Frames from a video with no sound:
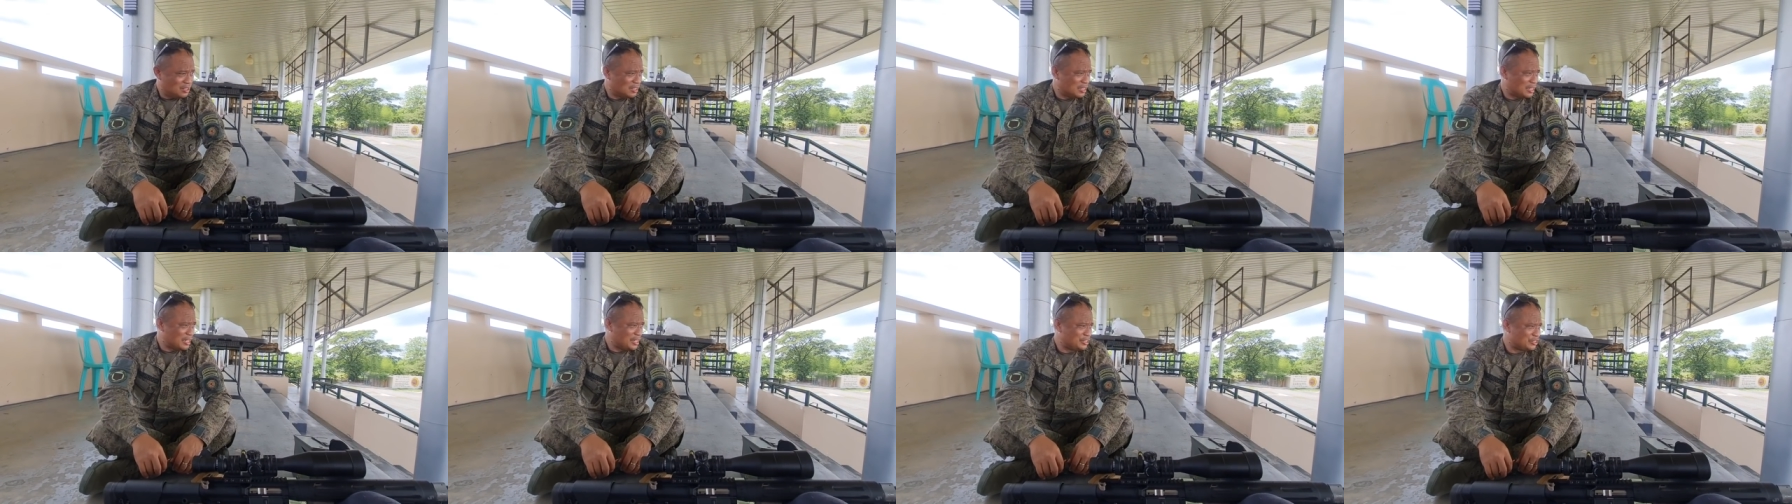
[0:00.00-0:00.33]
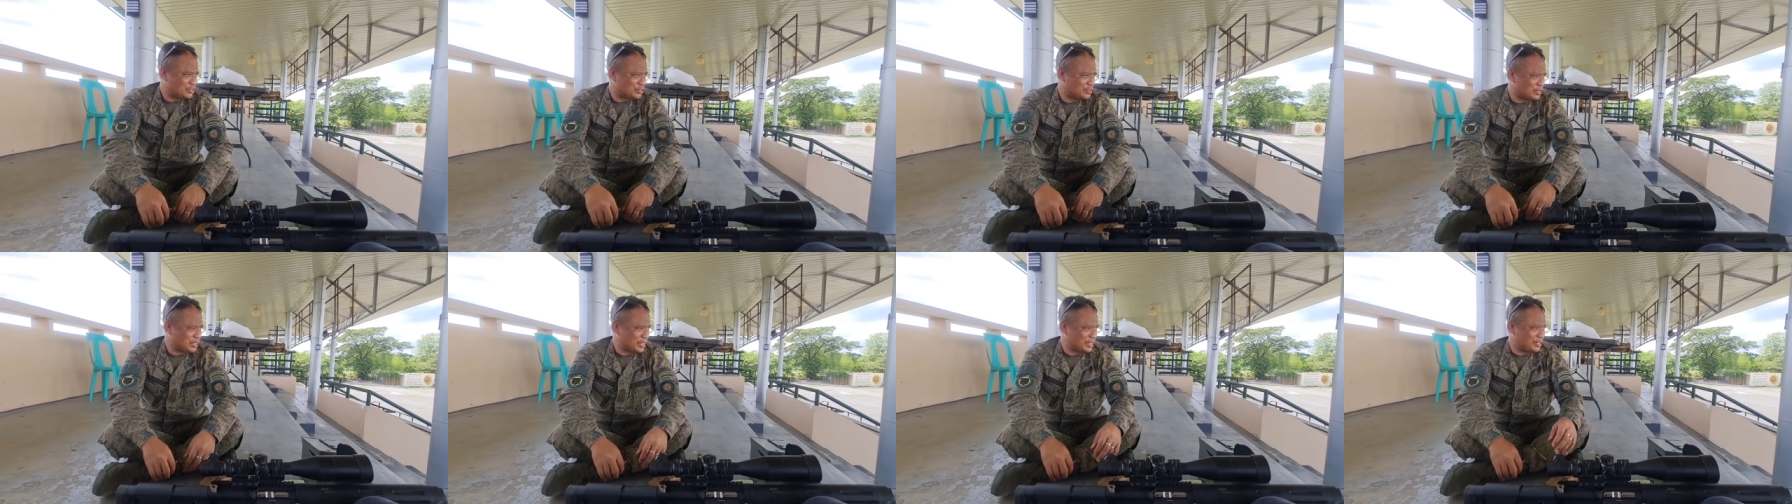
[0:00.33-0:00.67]
Okay,
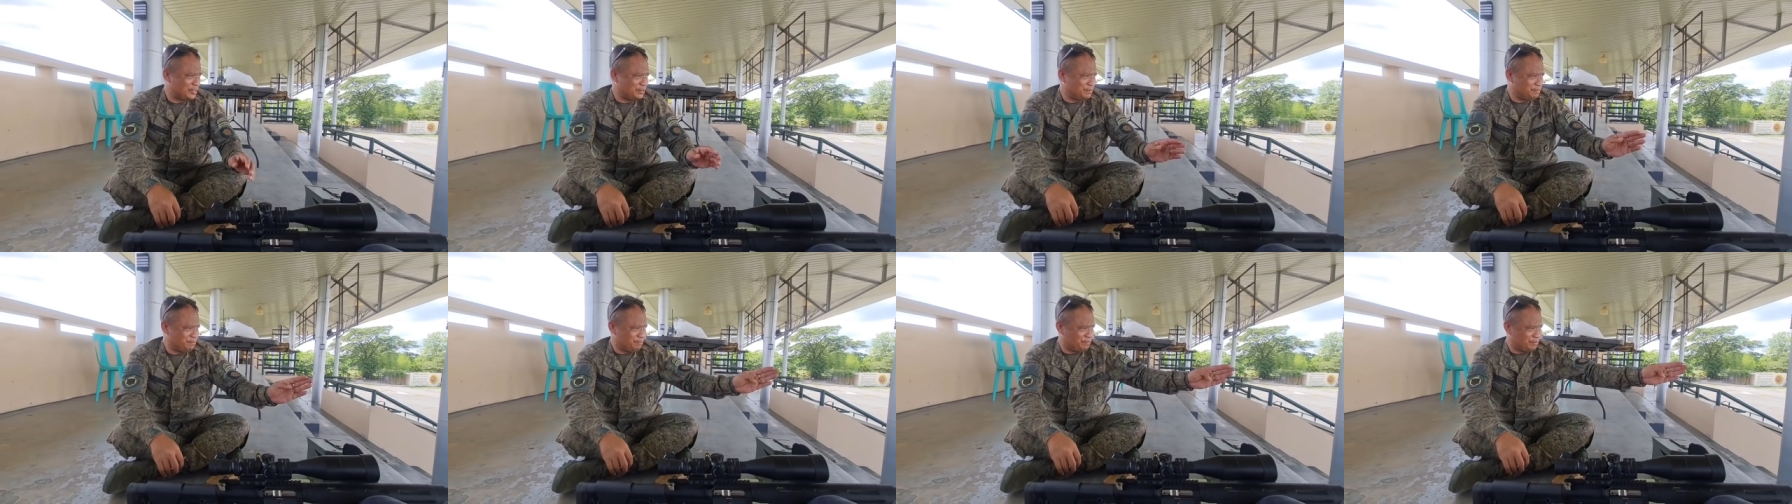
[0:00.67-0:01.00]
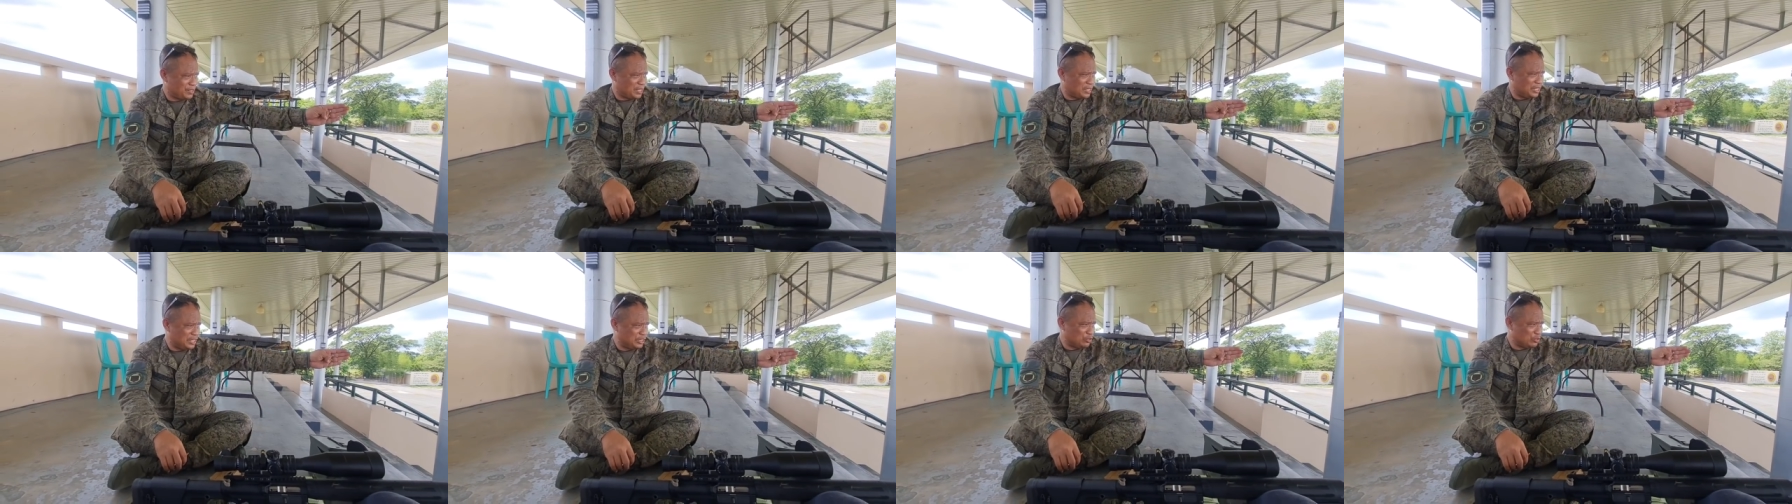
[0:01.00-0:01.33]
so ngayon,
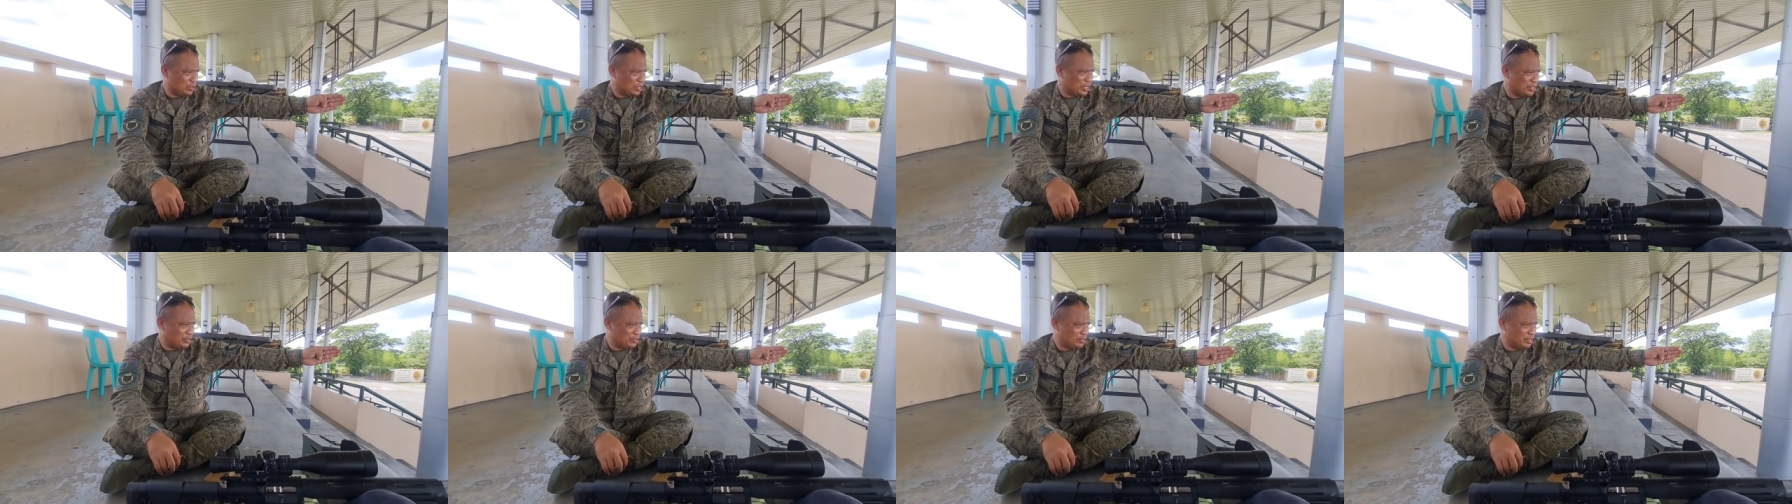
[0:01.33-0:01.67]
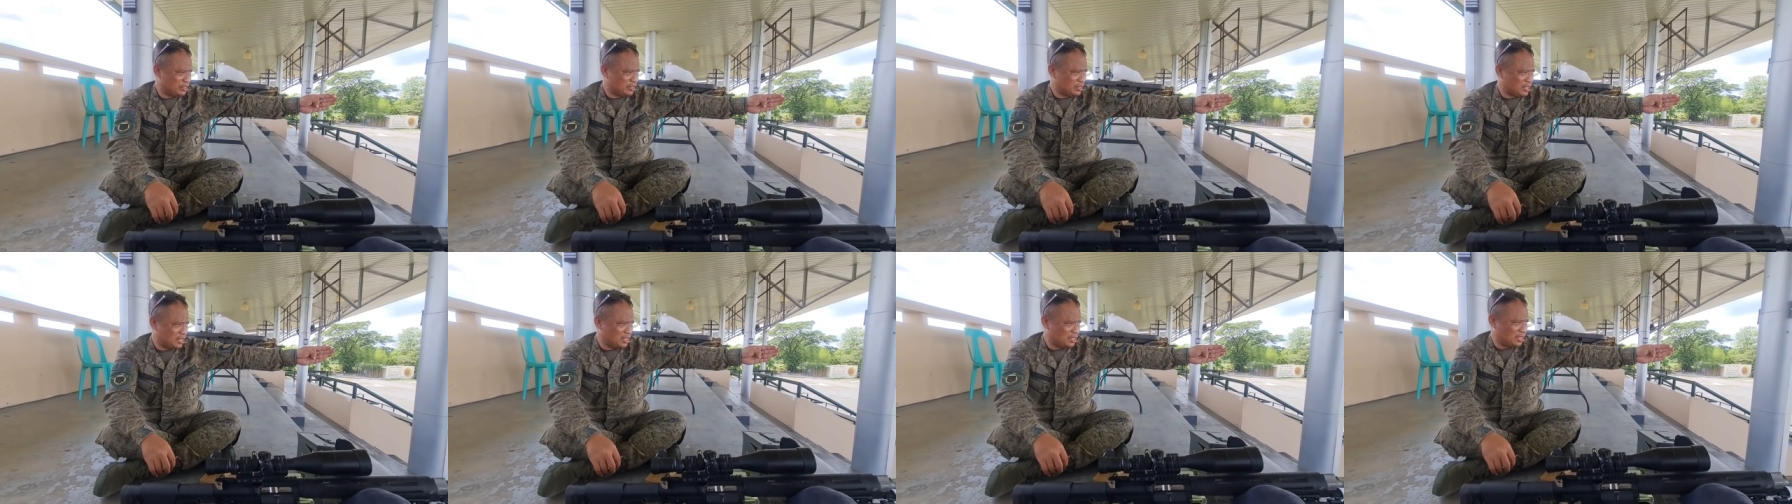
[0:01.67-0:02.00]
andito na yata
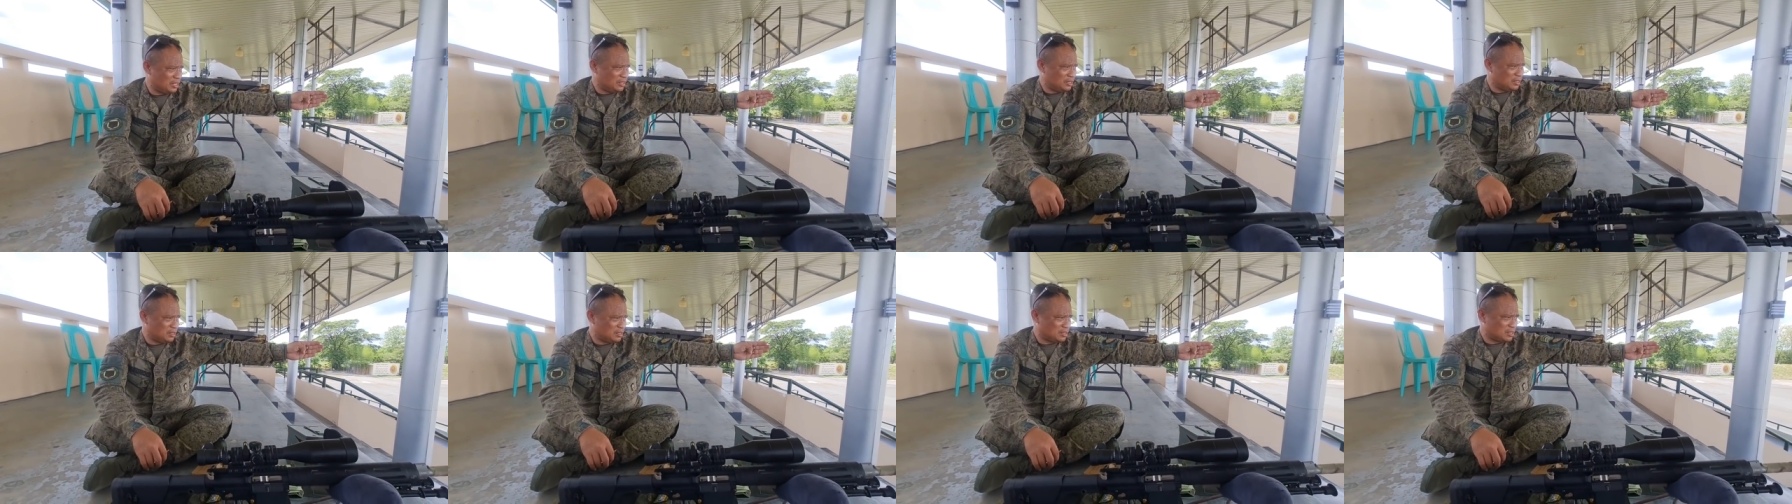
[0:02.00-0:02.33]
yung target.